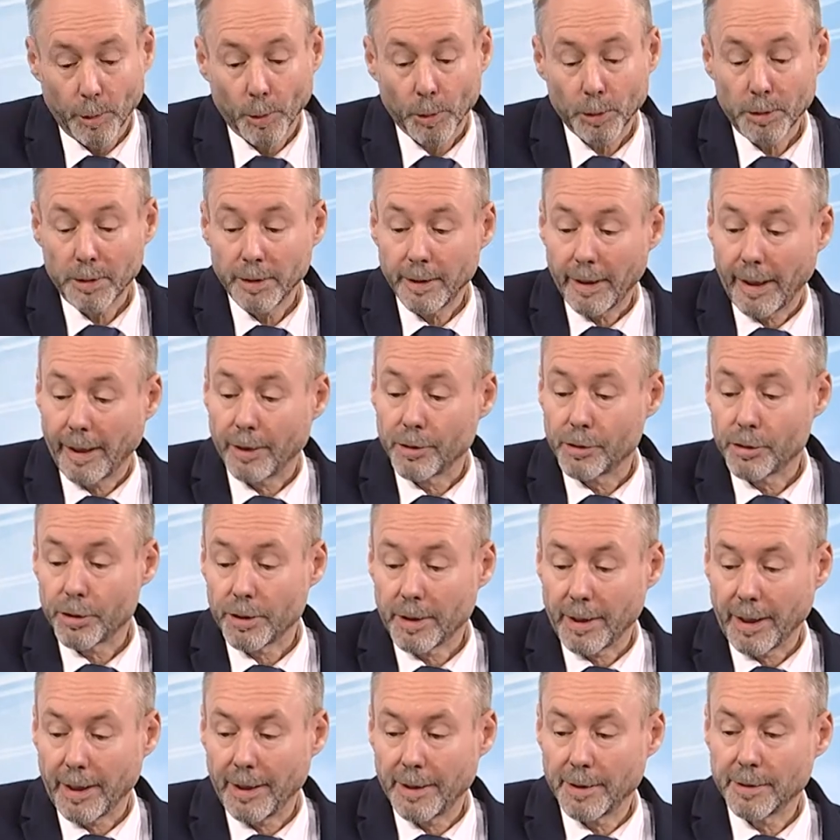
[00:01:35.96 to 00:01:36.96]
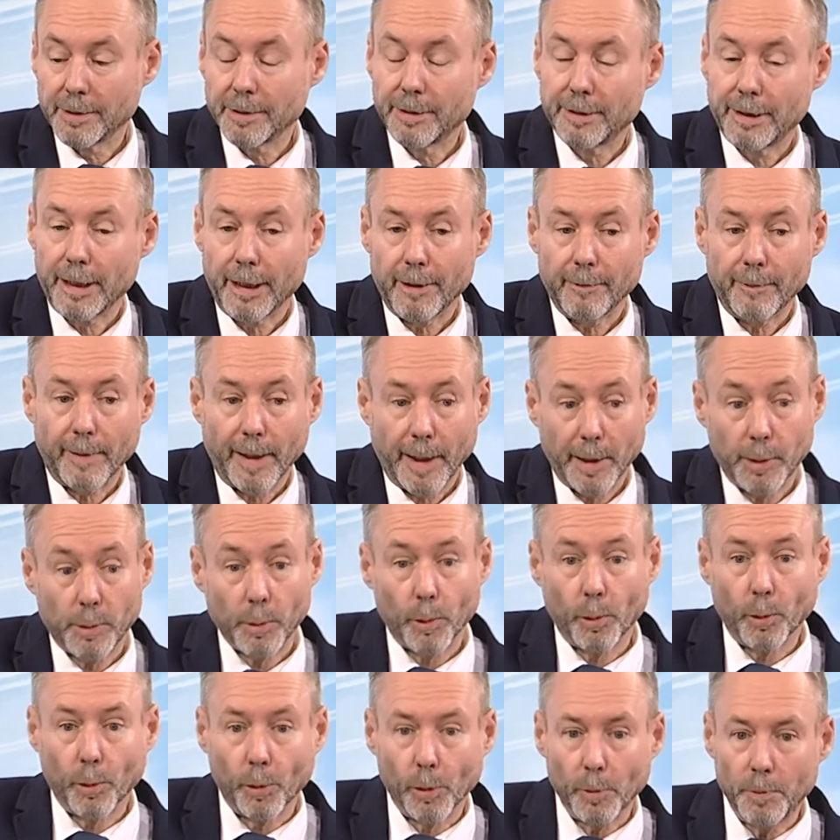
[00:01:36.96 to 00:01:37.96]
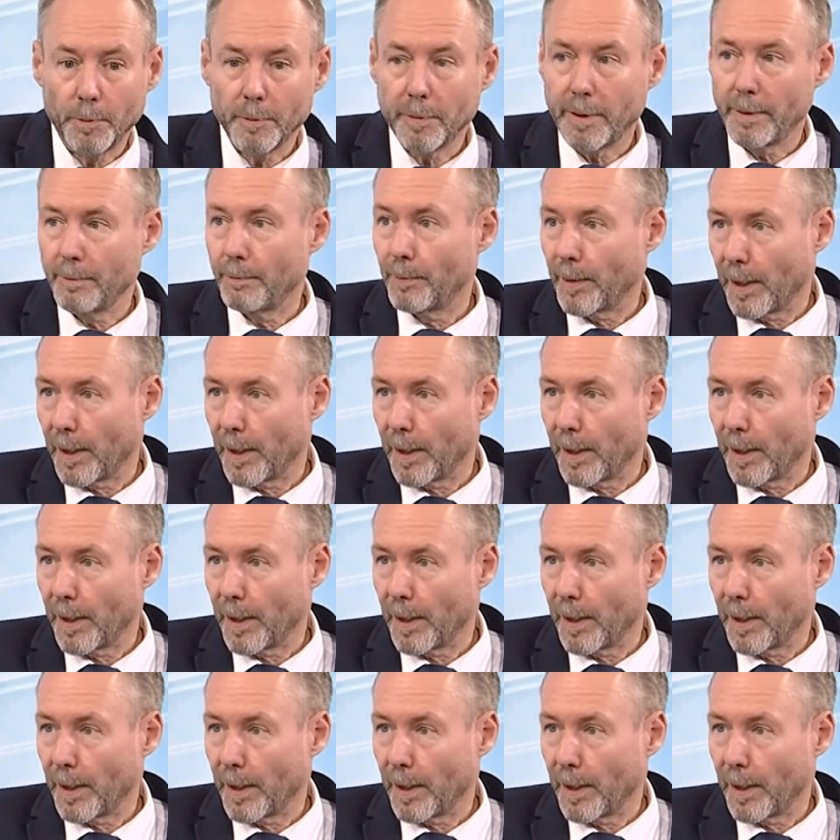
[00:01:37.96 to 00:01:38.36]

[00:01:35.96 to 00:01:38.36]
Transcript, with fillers: Hoden entstehen sehr weit oben im